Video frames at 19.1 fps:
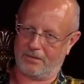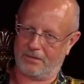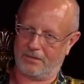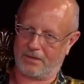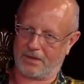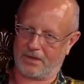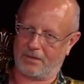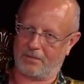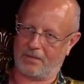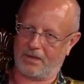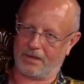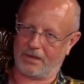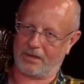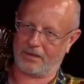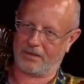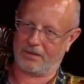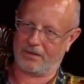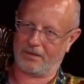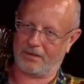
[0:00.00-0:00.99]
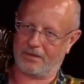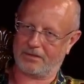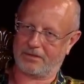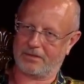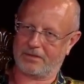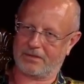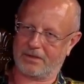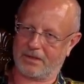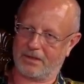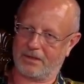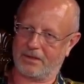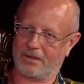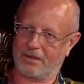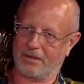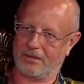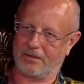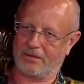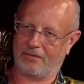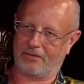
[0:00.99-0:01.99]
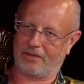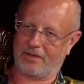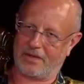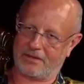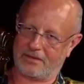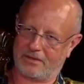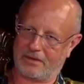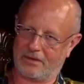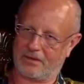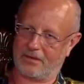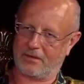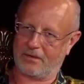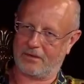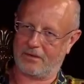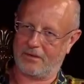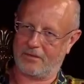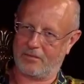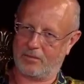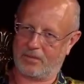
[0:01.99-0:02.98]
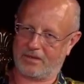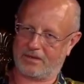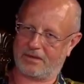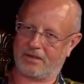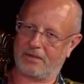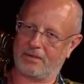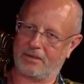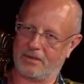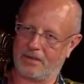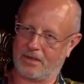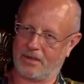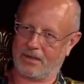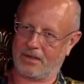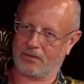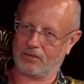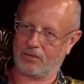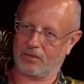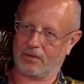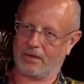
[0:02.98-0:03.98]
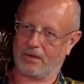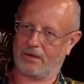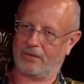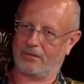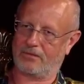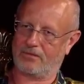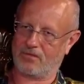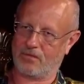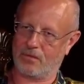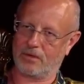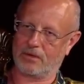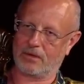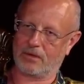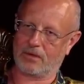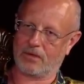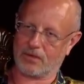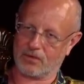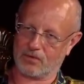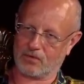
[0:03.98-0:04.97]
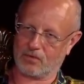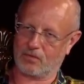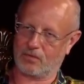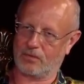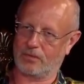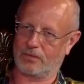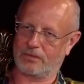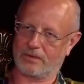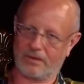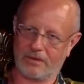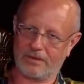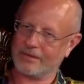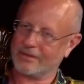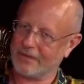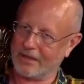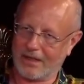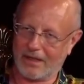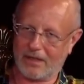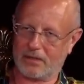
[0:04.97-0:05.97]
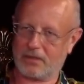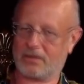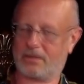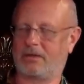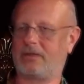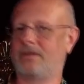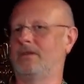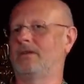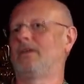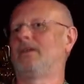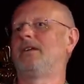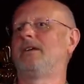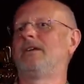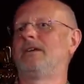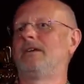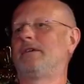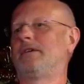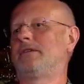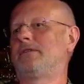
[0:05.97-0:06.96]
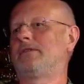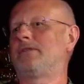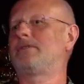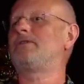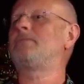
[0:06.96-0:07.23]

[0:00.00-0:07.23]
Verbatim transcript: наркобарык, ни со стороны власти представители которой все это крышуют. Ты не знаешь, и на